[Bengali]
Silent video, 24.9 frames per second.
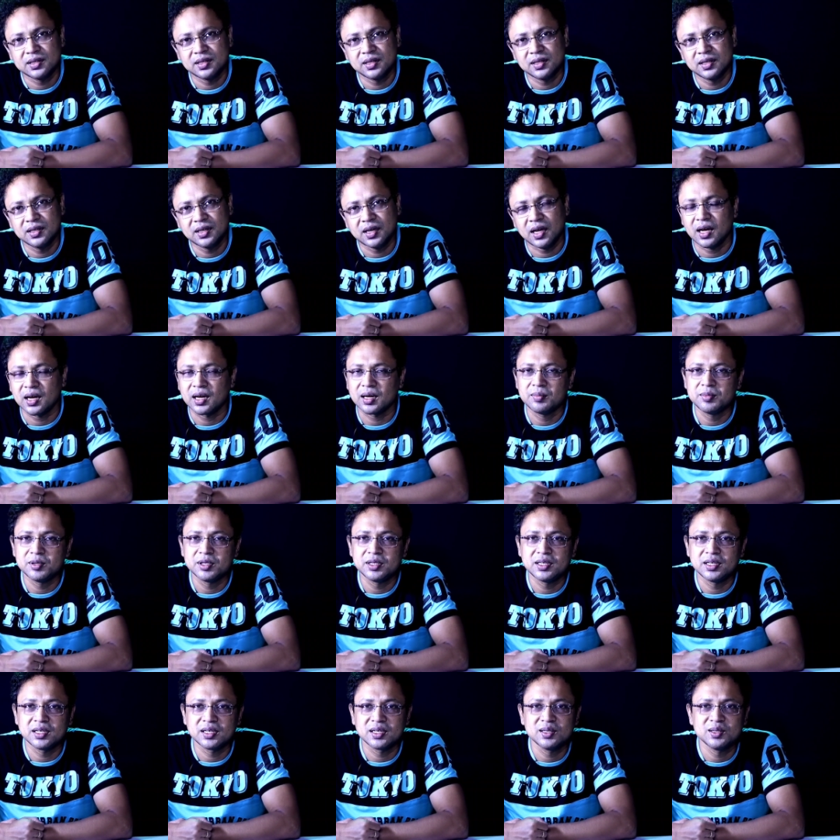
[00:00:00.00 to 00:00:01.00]
সেক্ষেত্রে
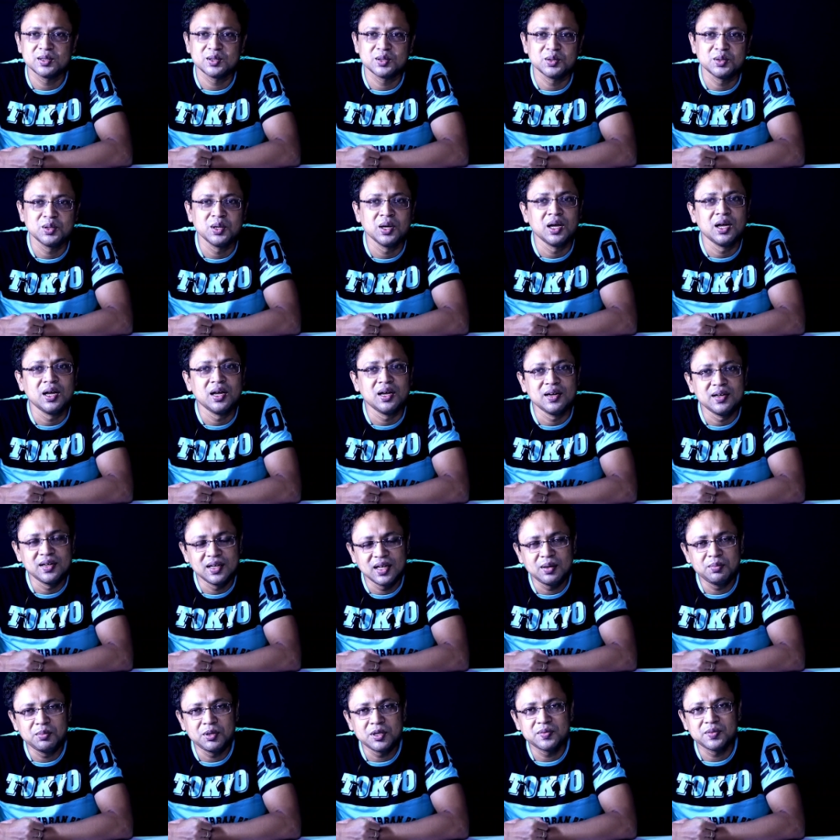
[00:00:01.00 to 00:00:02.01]
আগামী দিনে কিন্তু
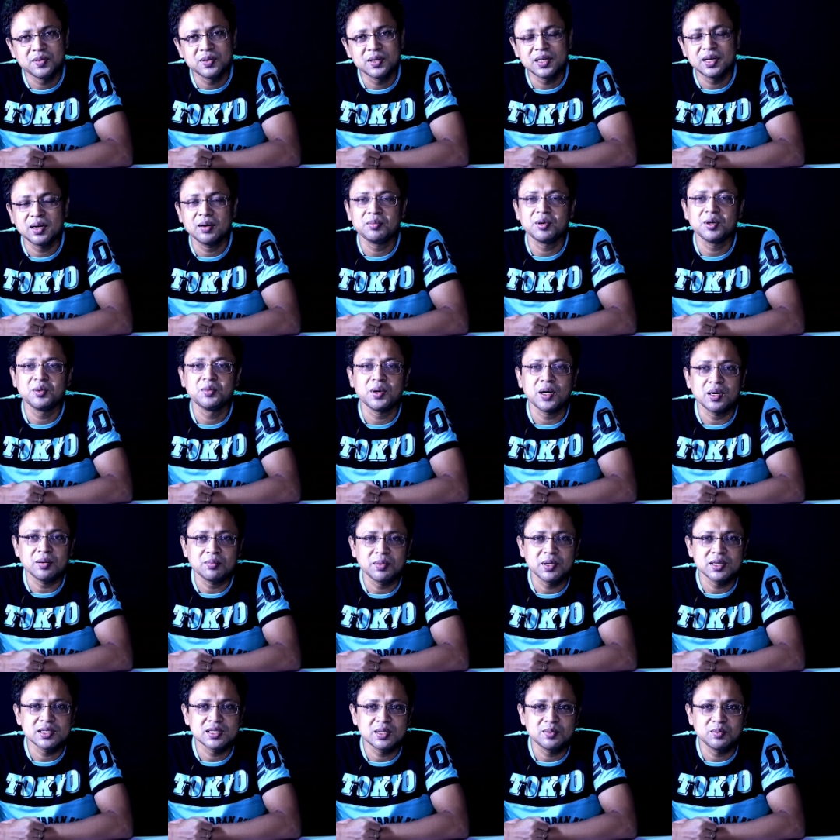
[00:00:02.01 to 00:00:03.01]
রিয়েলমির ফোনে আমরা
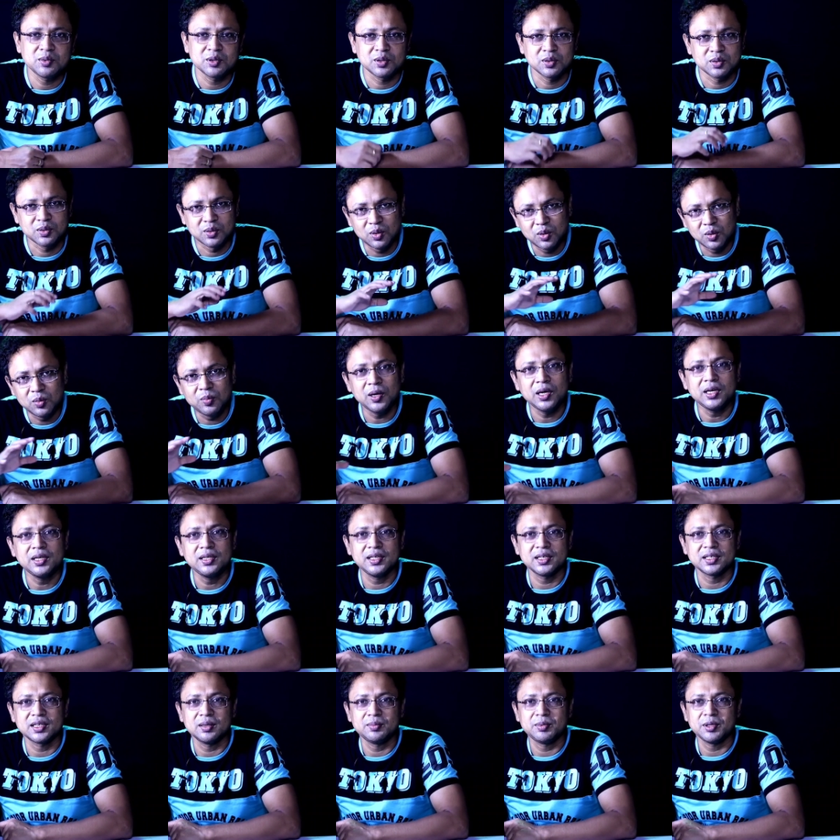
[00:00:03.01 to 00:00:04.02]
ওয়ান প্লাসের মতো
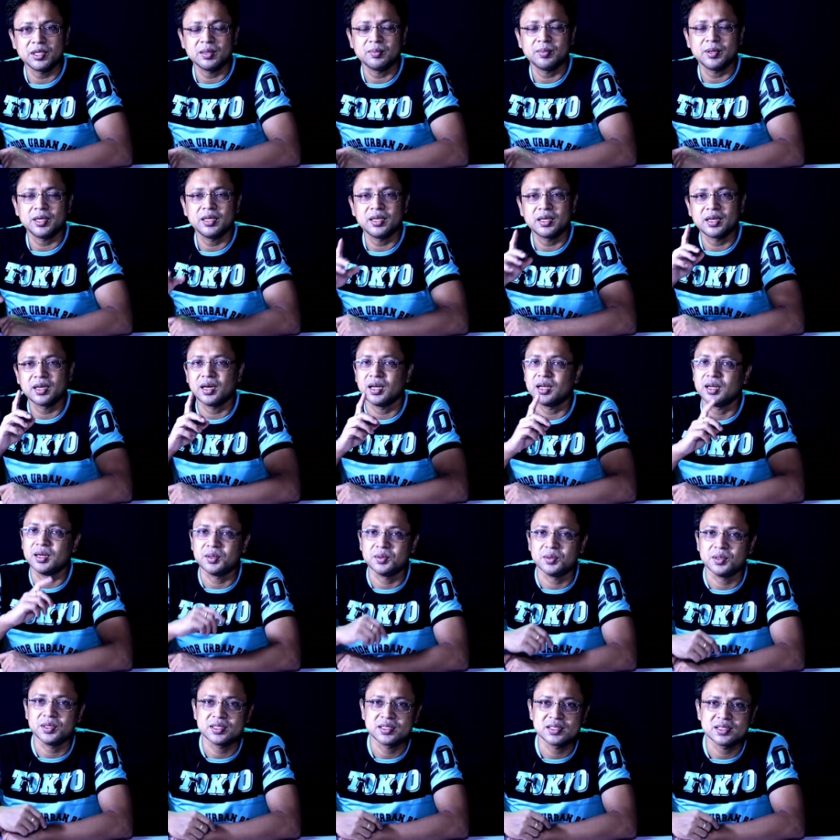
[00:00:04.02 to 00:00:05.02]
গ্লোবালি দেখতে পেতে পারি
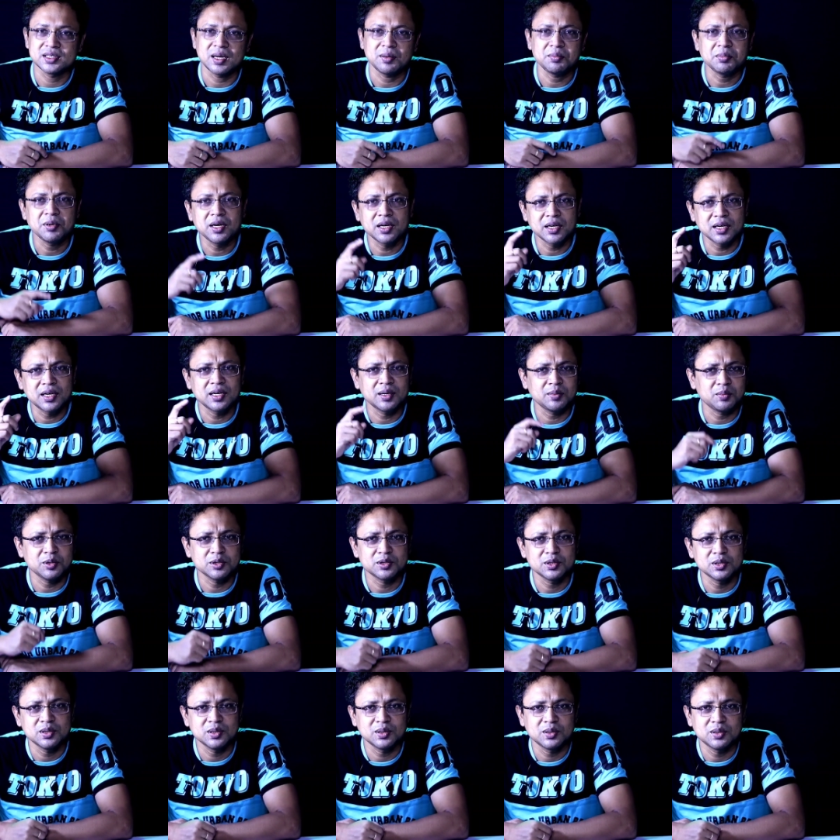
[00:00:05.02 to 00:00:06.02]
কালার ওয়েস আপনারা কি
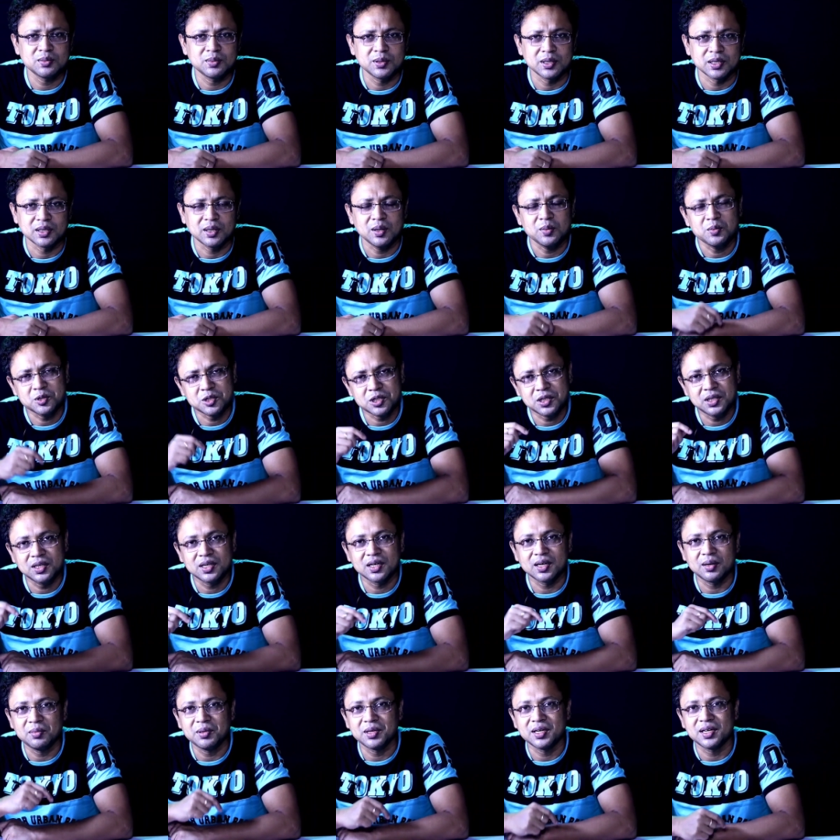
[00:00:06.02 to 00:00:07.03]
এটা পছন্দ করবেন
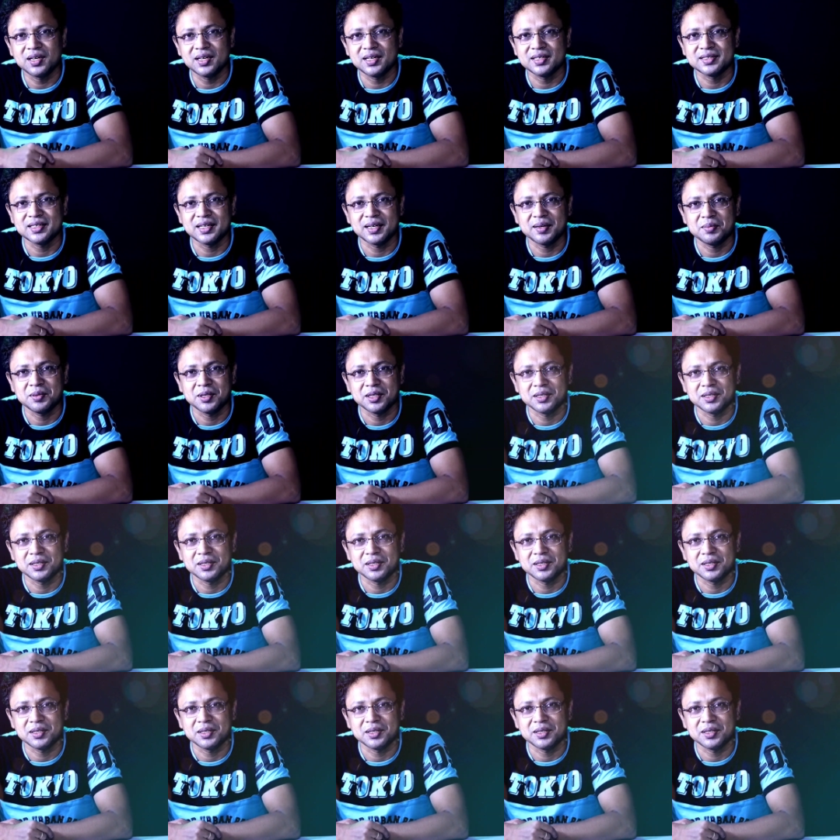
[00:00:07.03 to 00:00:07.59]
অবশ্যই কমেন্টে লিখে